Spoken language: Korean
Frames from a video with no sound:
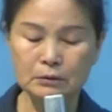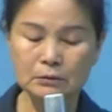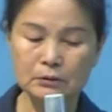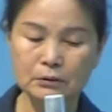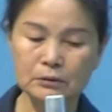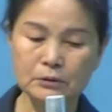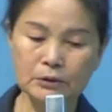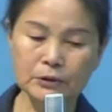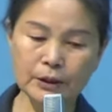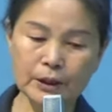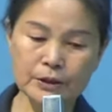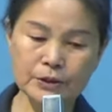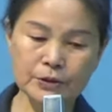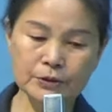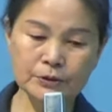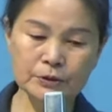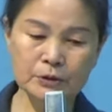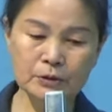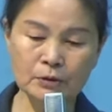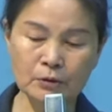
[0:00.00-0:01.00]
그래서
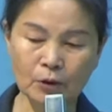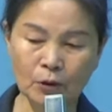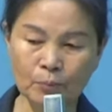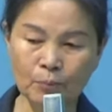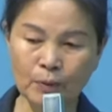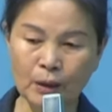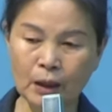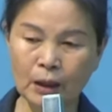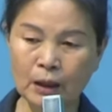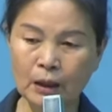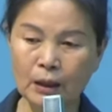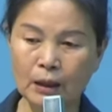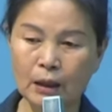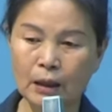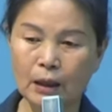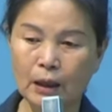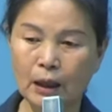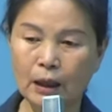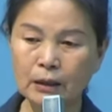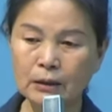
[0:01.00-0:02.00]
너는 엄마가
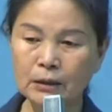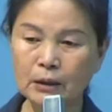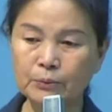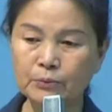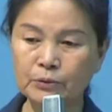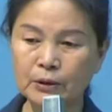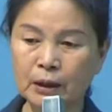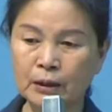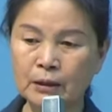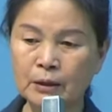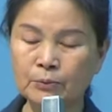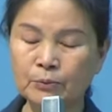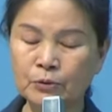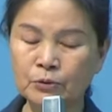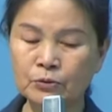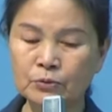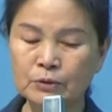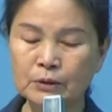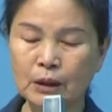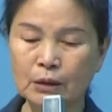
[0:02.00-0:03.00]
한갑을 안
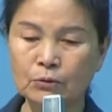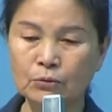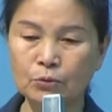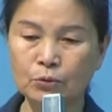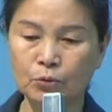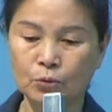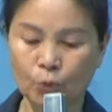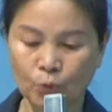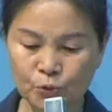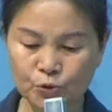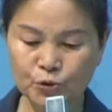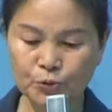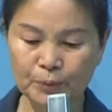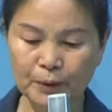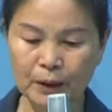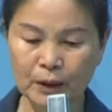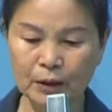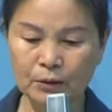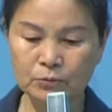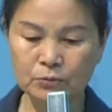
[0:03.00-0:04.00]
해먹는다고 오줌
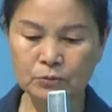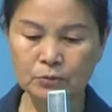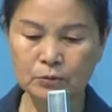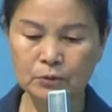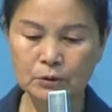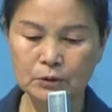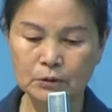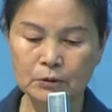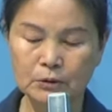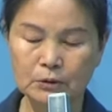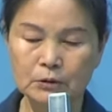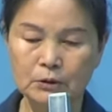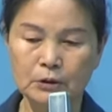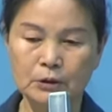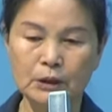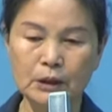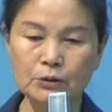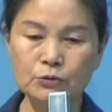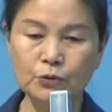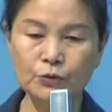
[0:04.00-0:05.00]
말라고
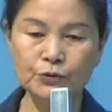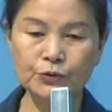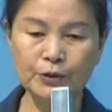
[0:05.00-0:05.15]
그래도 어떻게